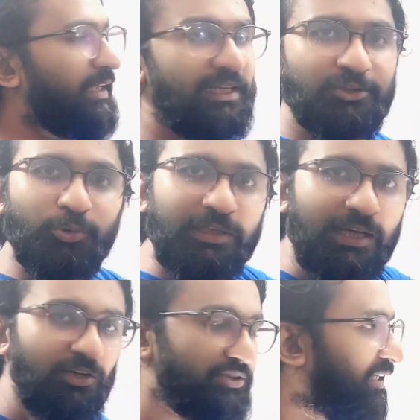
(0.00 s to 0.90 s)
টি
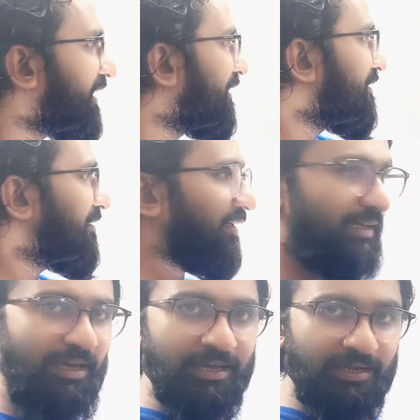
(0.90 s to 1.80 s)
দুইটাই হচ্ছে কেন্দ্রের
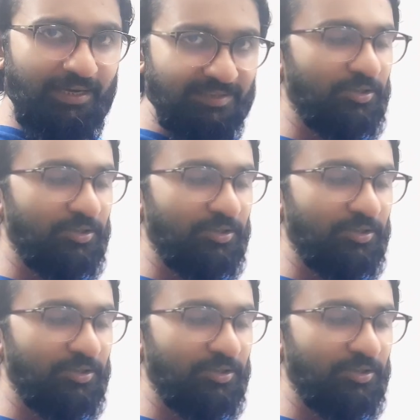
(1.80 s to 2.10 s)
দিকে কাজ